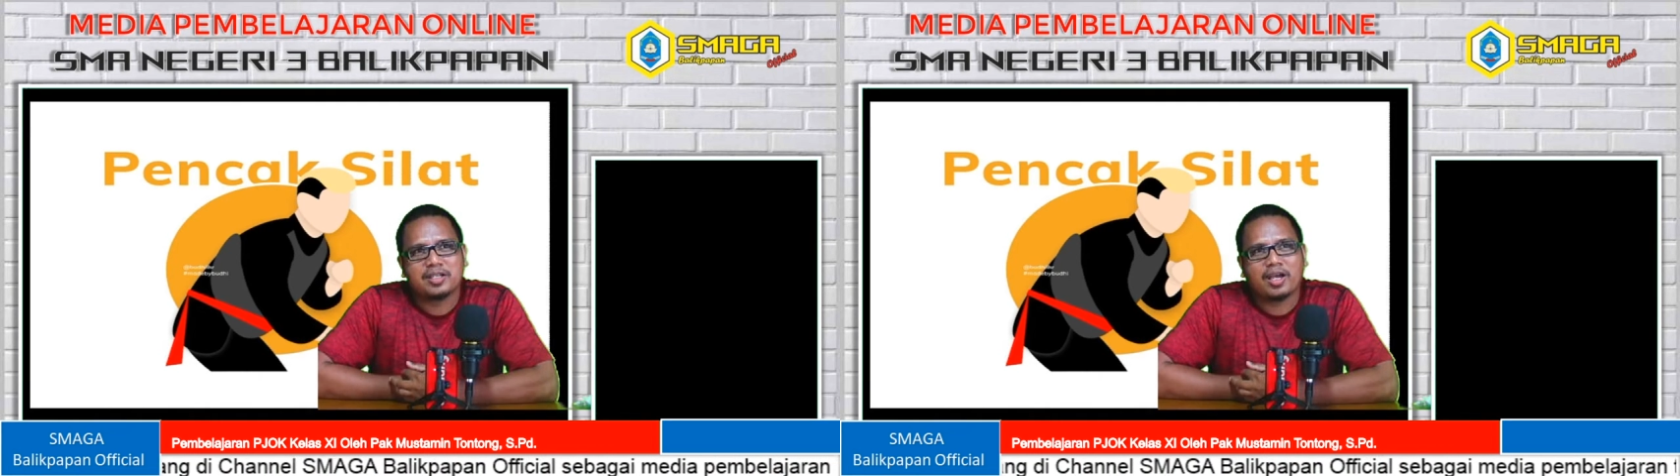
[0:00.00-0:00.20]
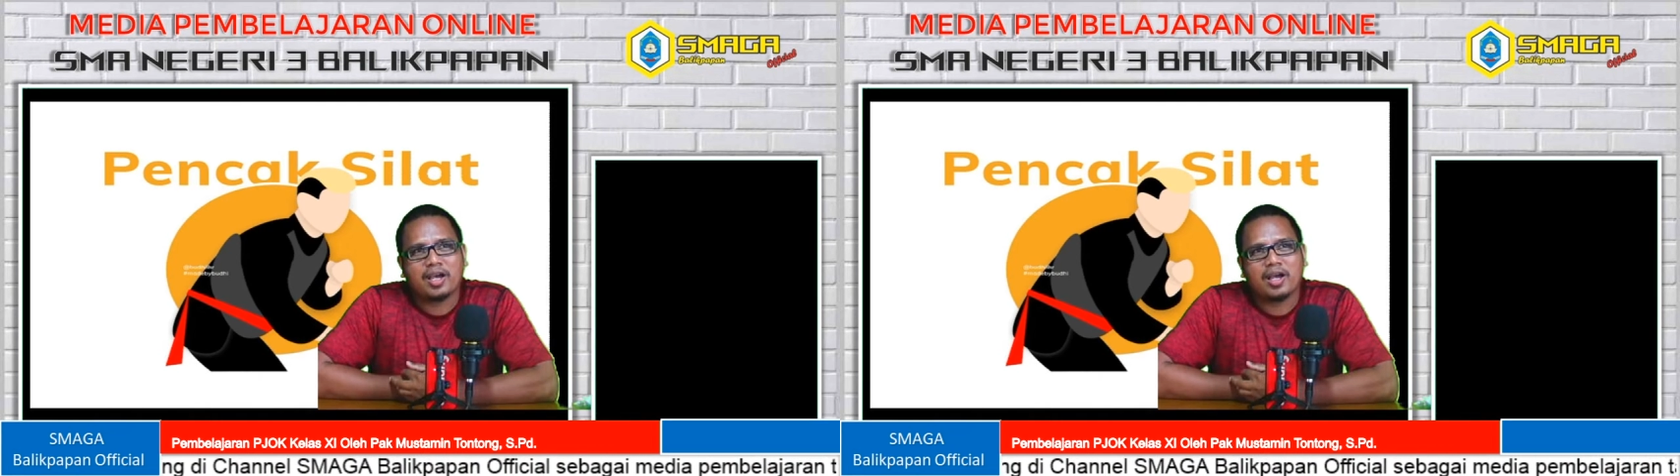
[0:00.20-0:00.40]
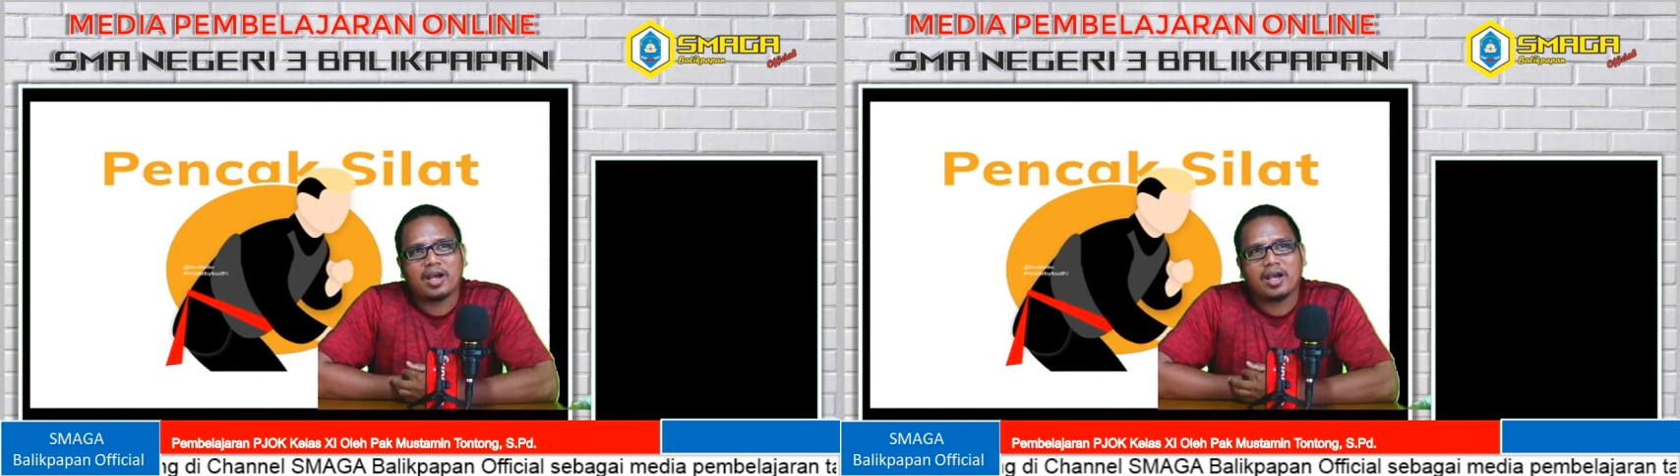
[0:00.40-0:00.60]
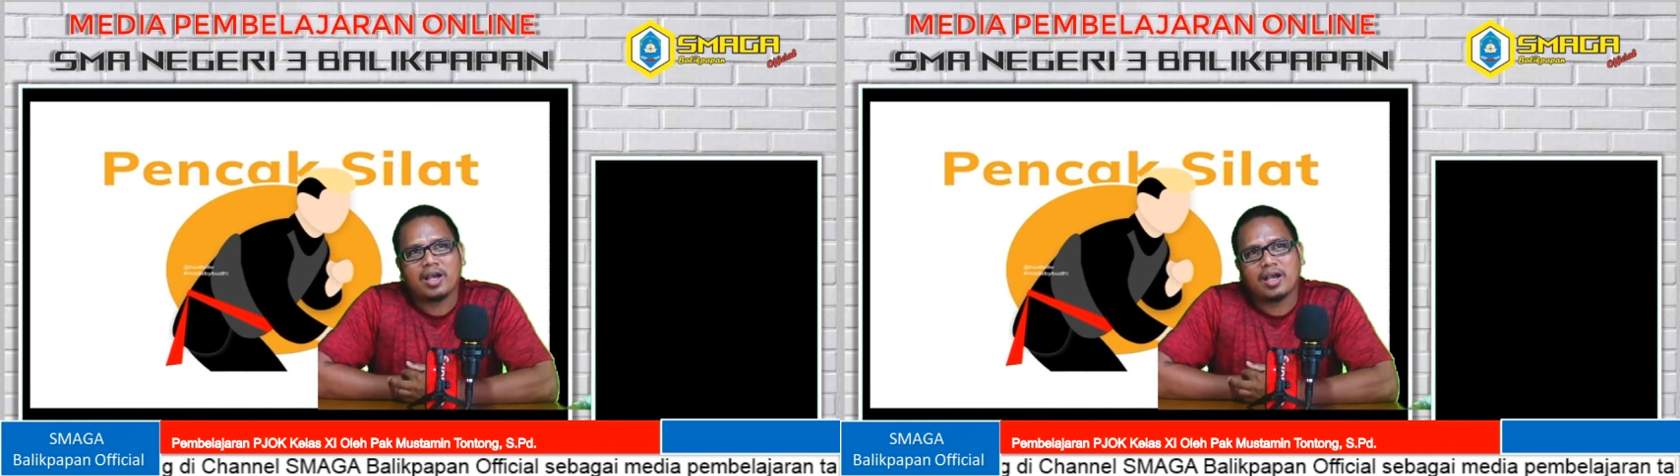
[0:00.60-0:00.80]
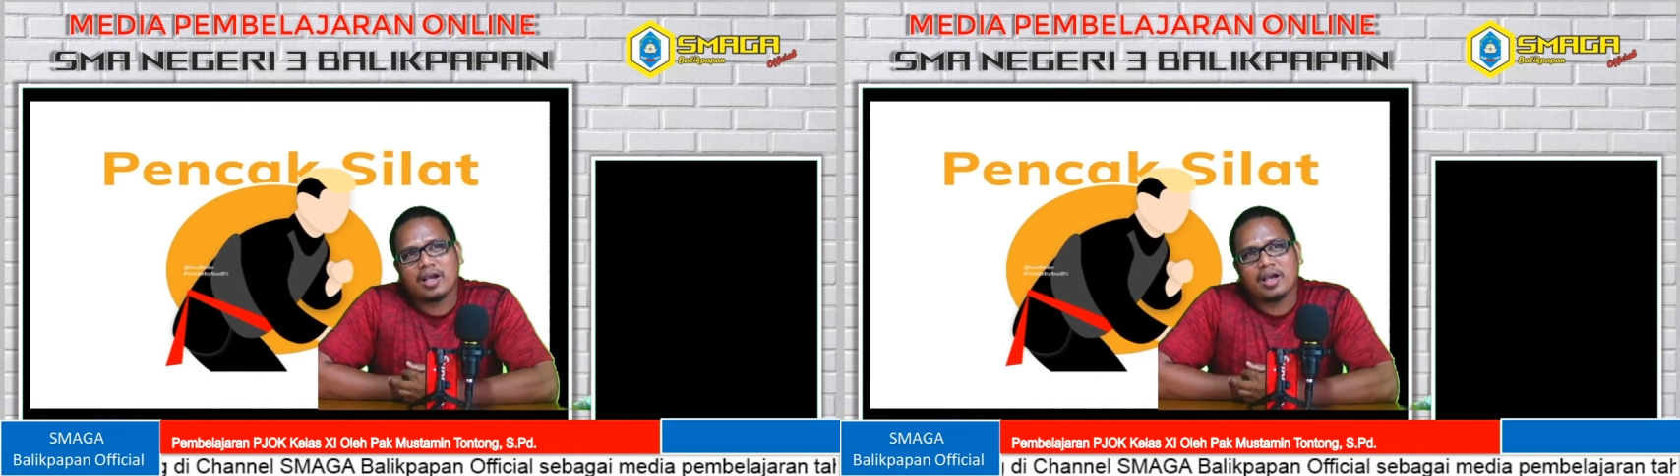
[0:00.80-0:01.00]
saya
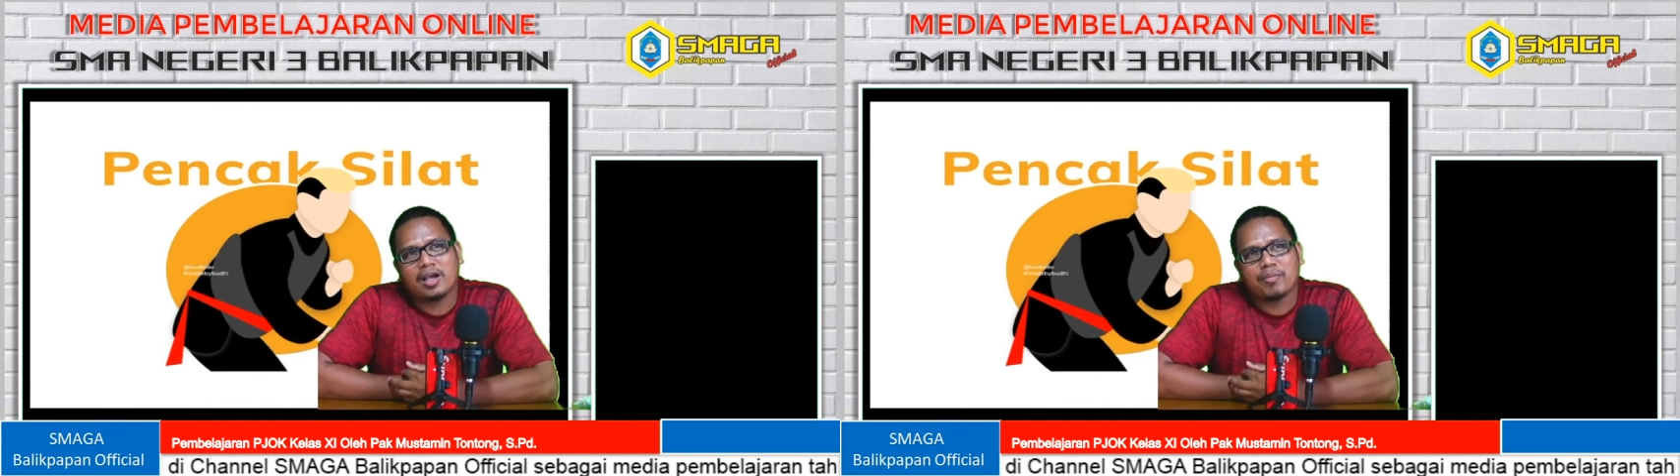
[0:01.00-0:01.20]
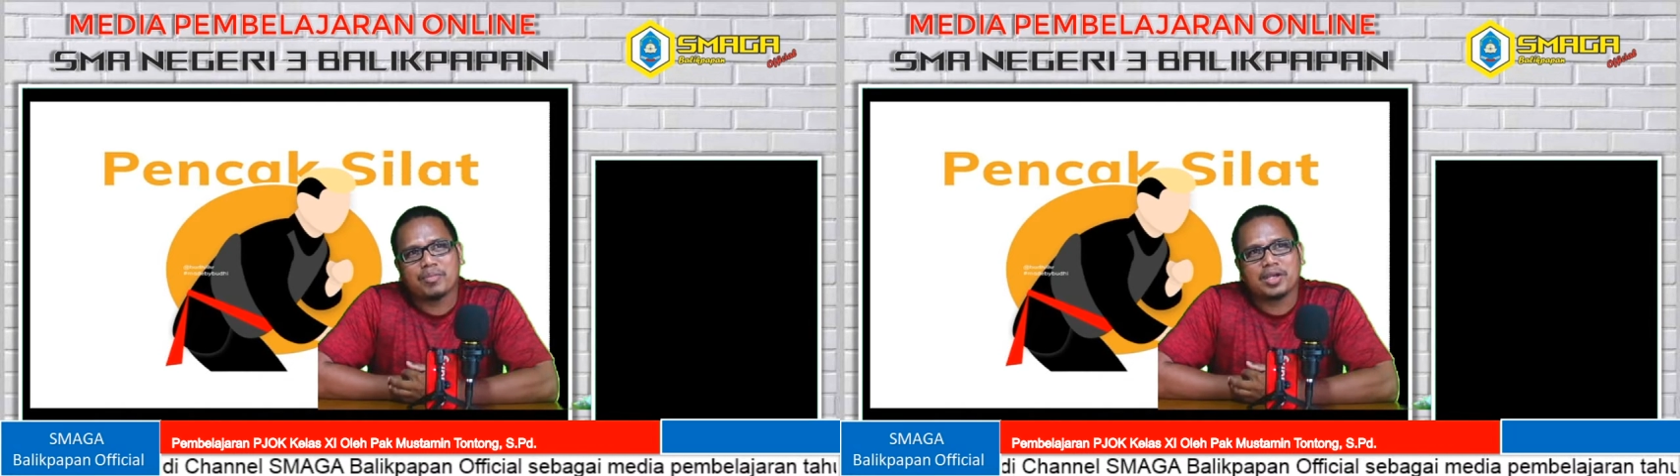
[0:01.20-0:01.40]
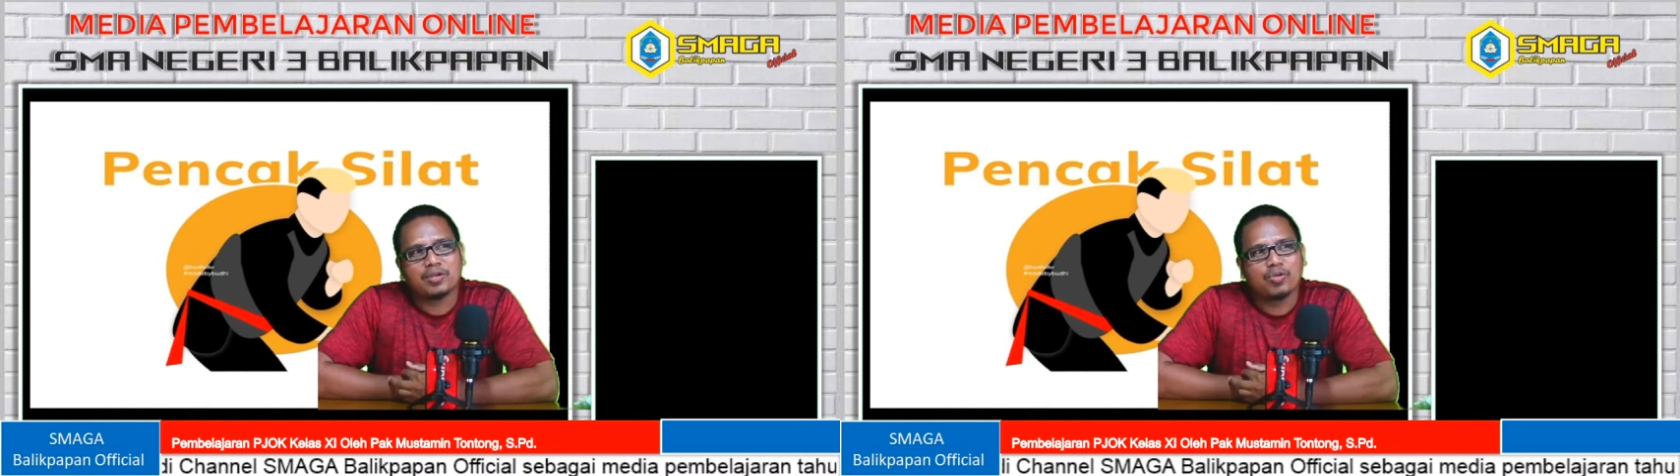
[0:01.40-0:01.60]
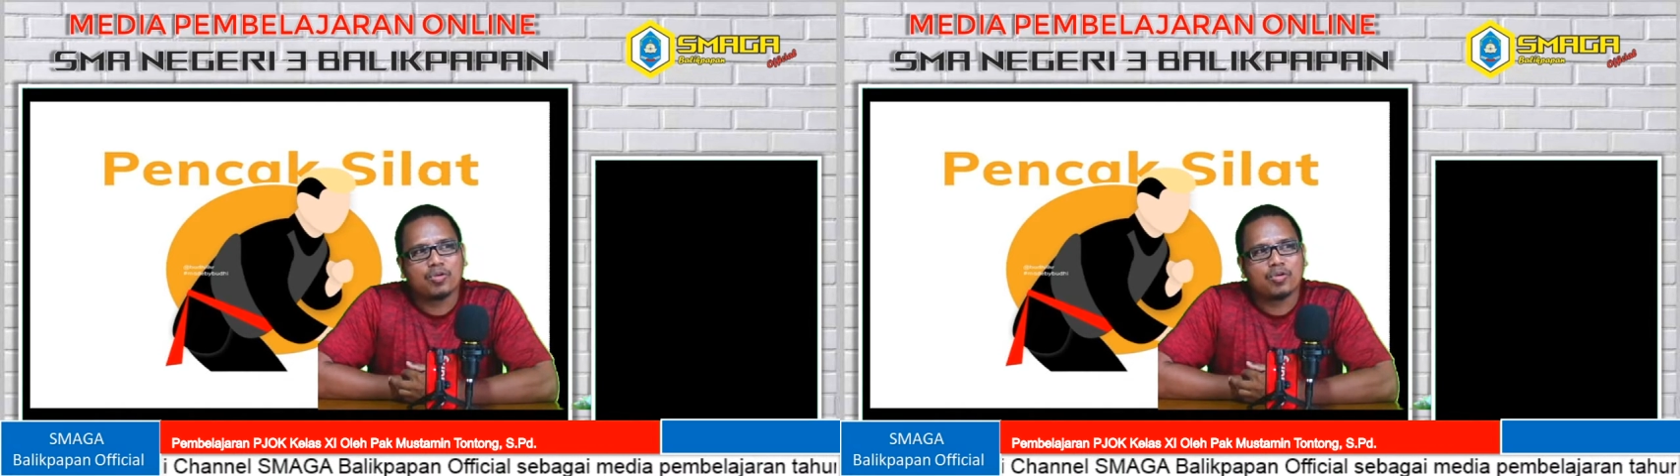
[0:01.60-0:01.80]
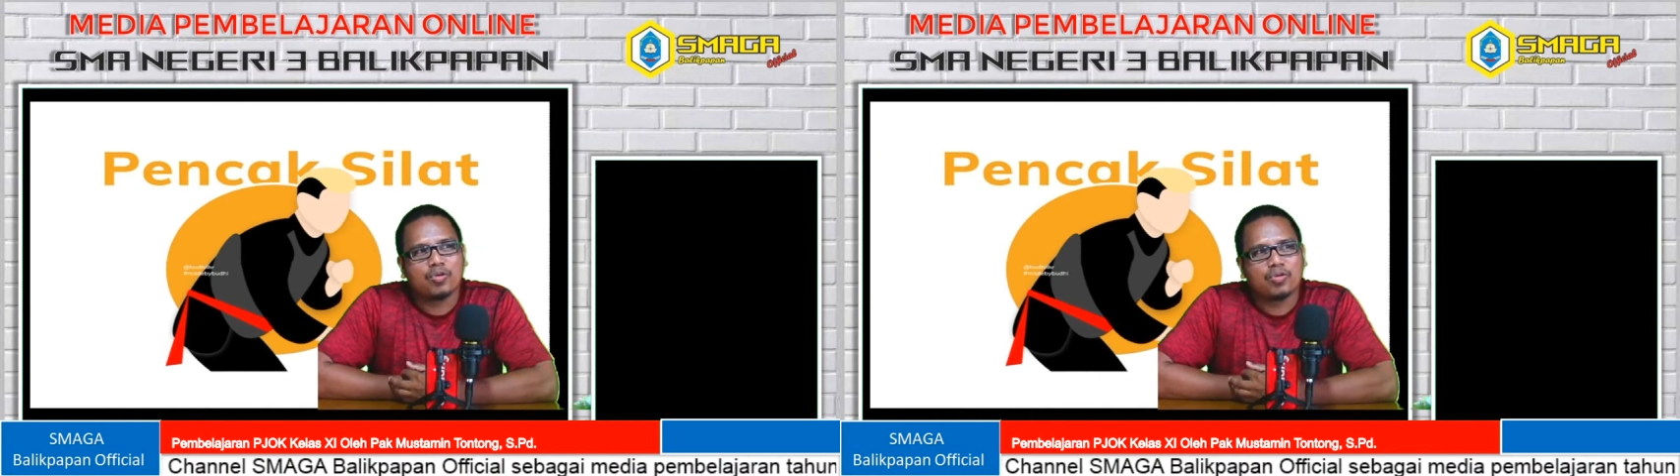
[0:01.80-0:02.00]

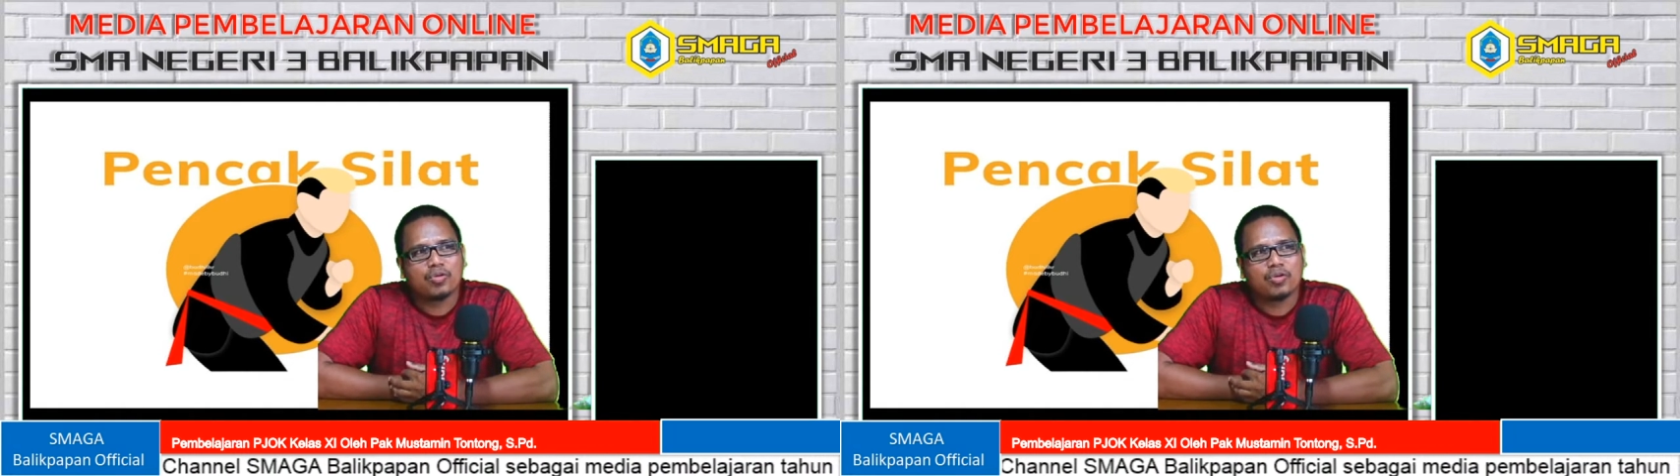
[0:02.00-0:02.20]
minggu